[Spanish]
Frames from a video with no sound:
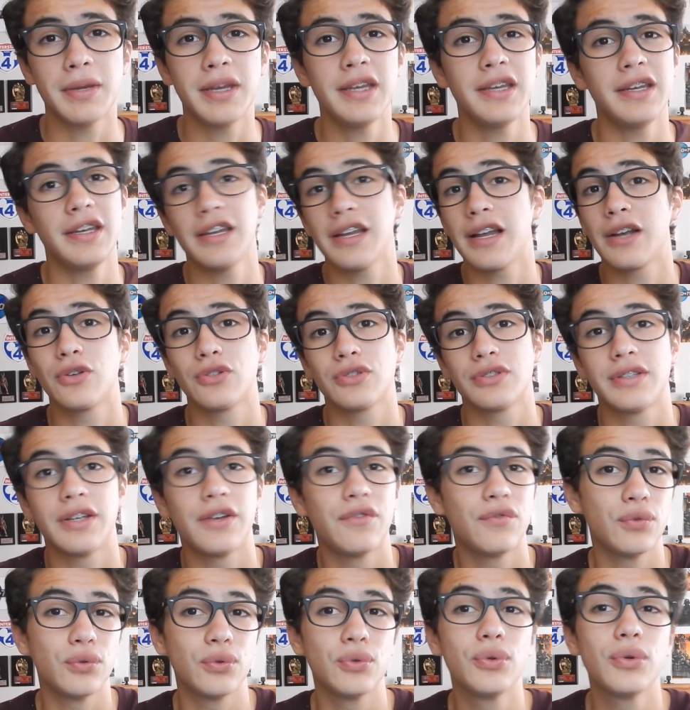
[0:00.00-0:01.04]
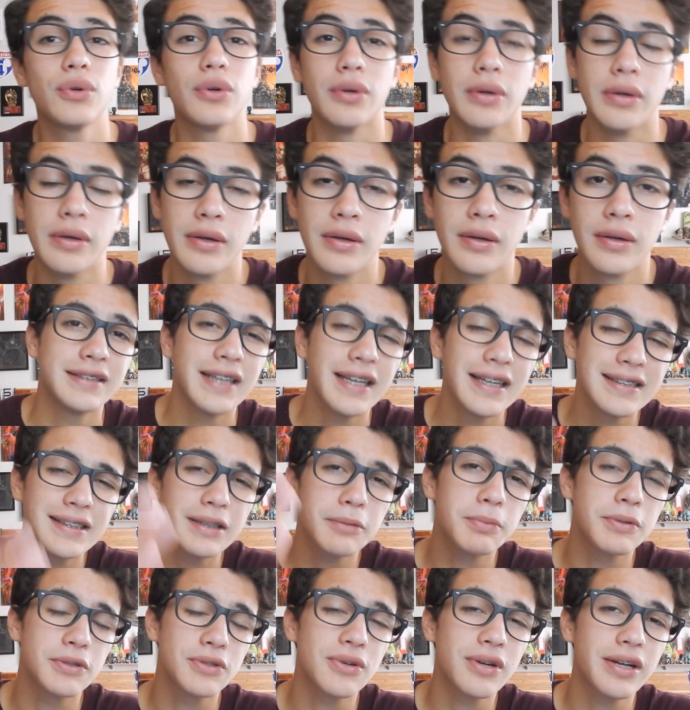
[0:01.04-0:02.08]
mí ni a los del futuro. Sé
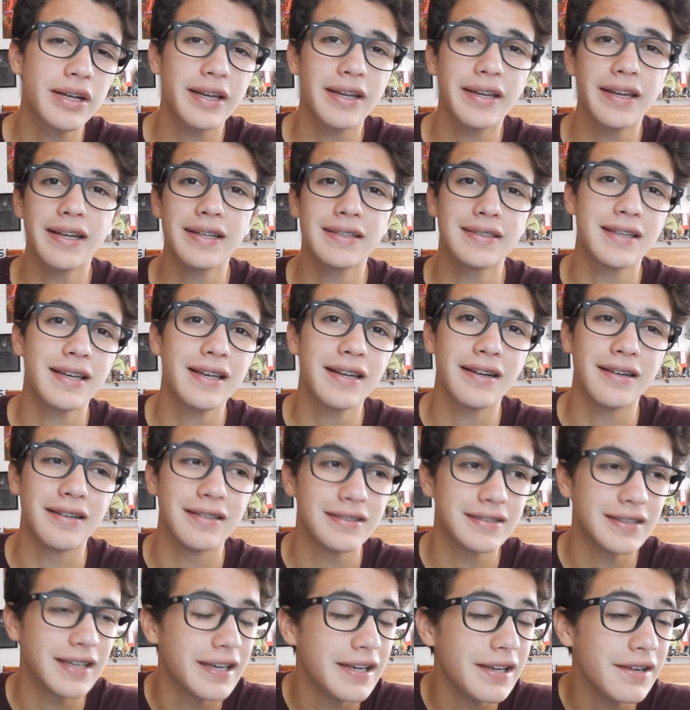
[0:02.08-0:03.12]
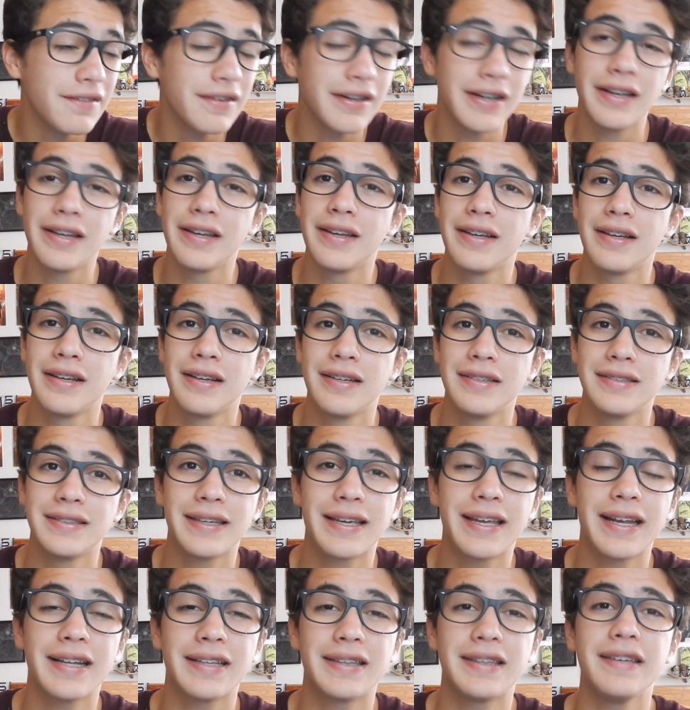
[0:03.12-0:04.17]
esa persona que quieres ser, sé libre,
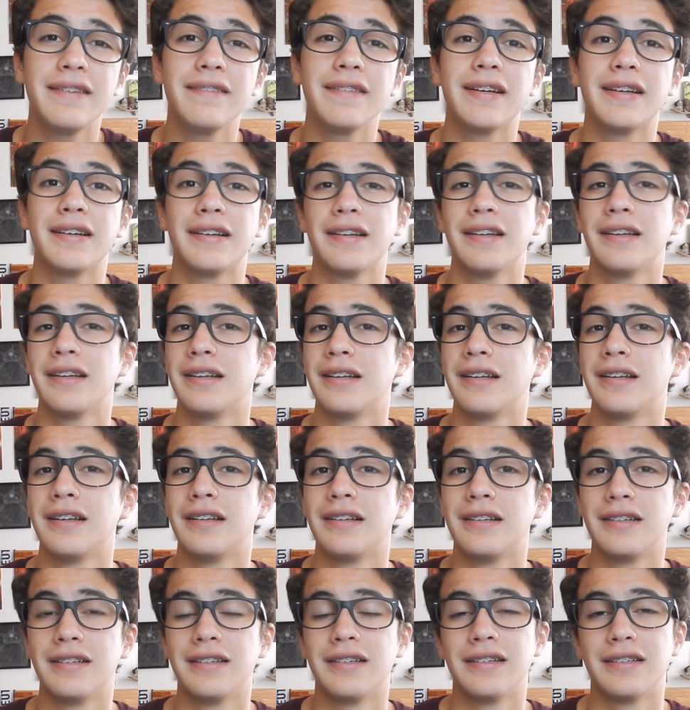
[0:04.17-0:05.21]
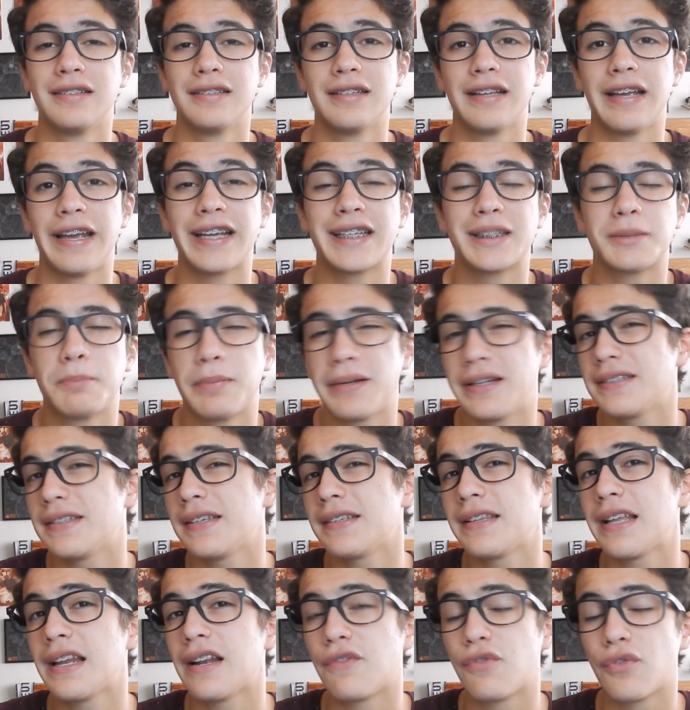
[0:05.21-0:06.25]
sé creativa,
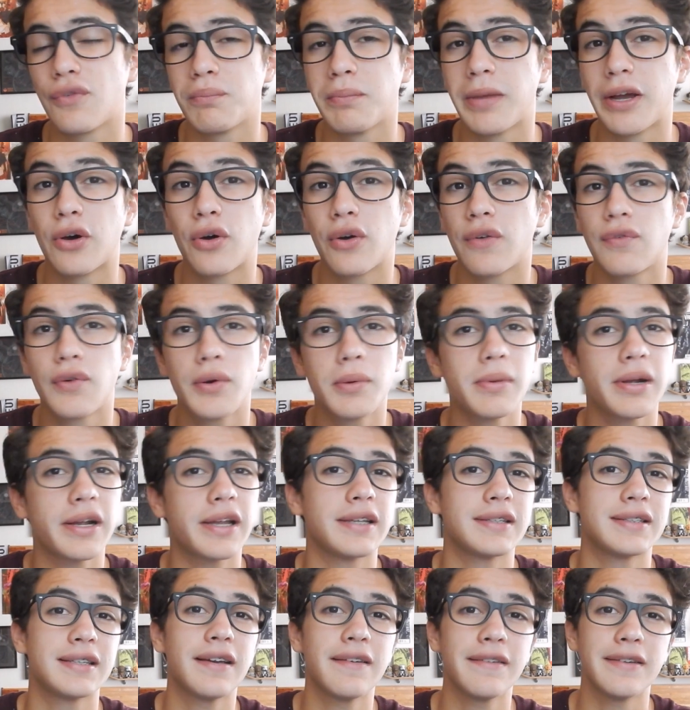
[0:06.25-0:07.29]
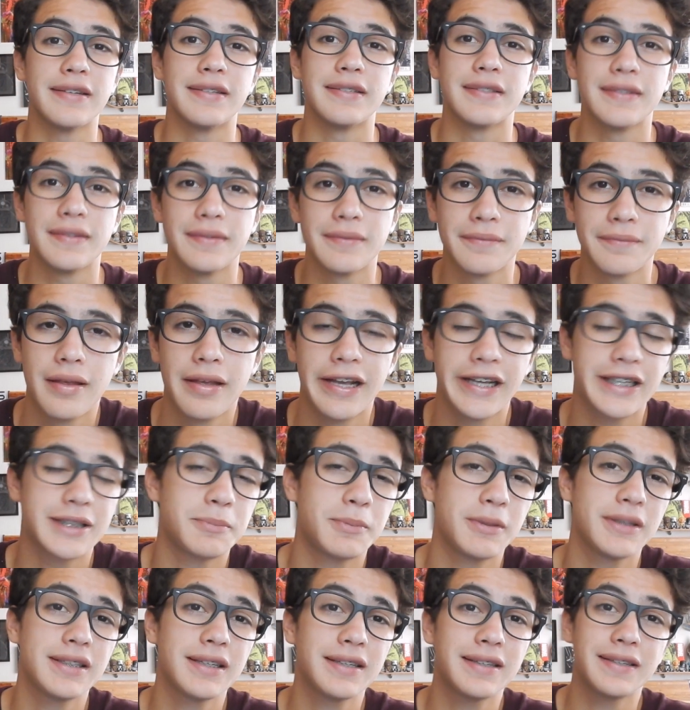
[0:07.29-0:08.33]
exprésate la mejor forma que sabes,
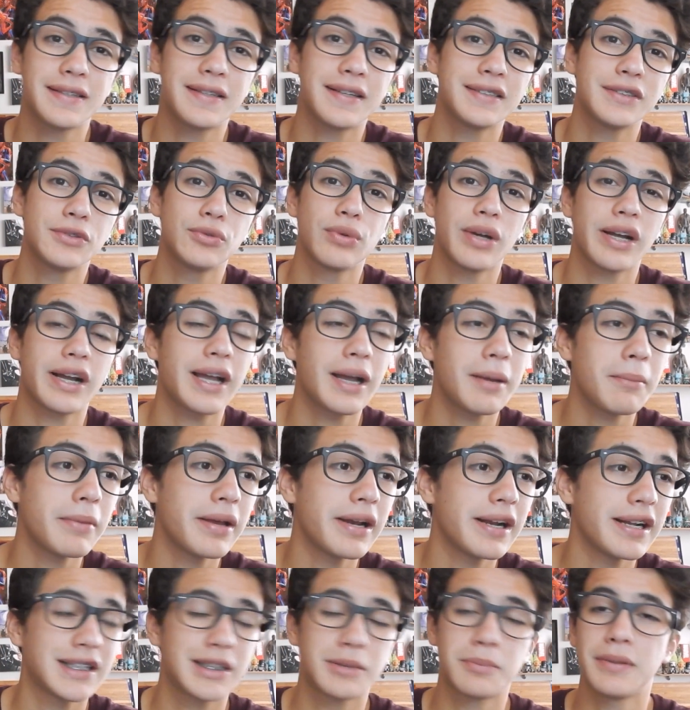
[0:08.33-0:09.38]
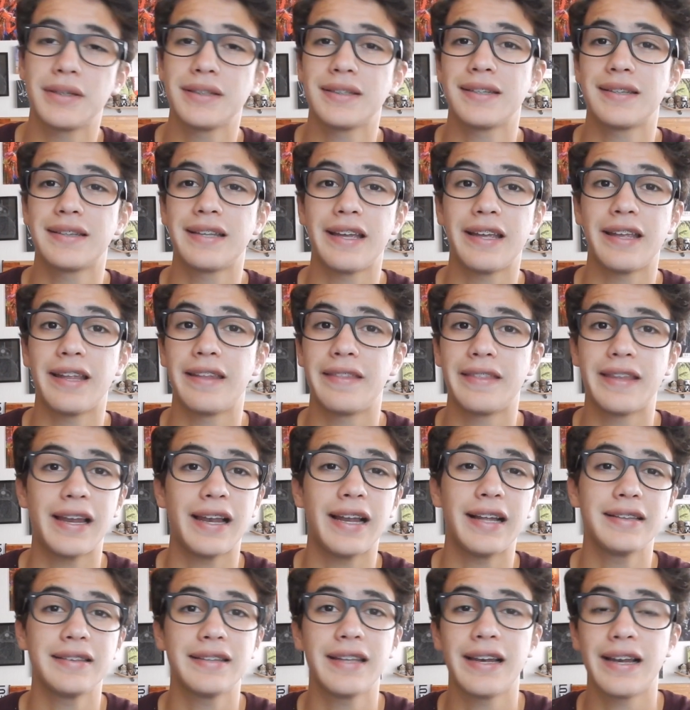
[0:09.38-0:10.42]
exprésate detrás de una cámara, exprésate
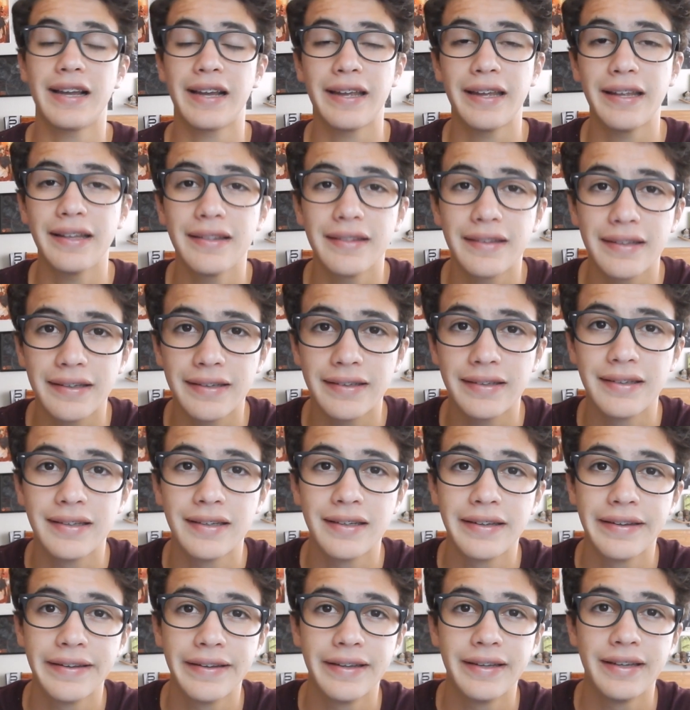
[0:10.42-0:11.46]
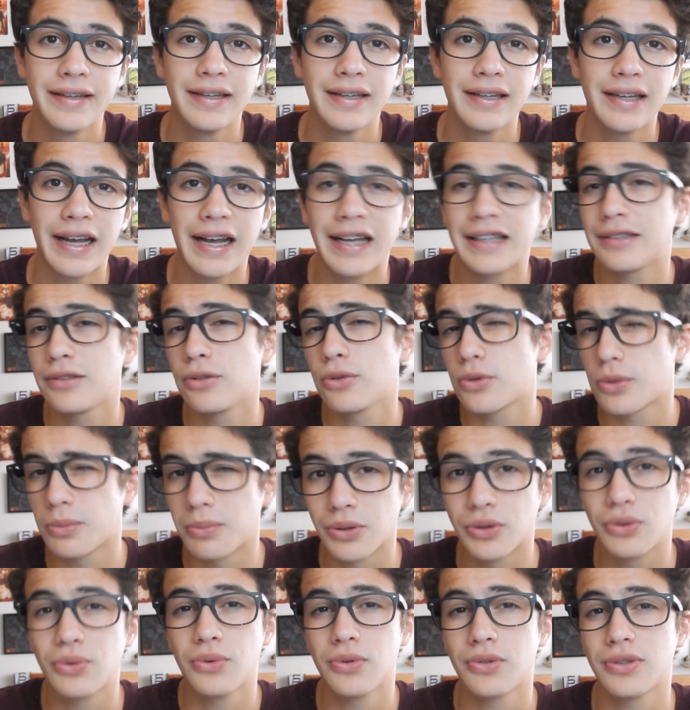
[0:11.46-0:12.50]
delante de la gente, hazlo
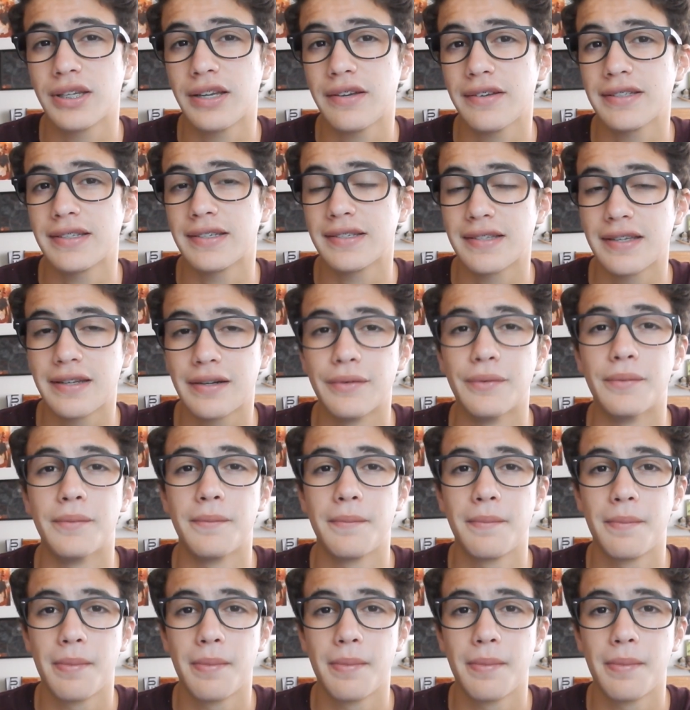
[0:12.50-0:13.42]
como tú lo sabes hacer.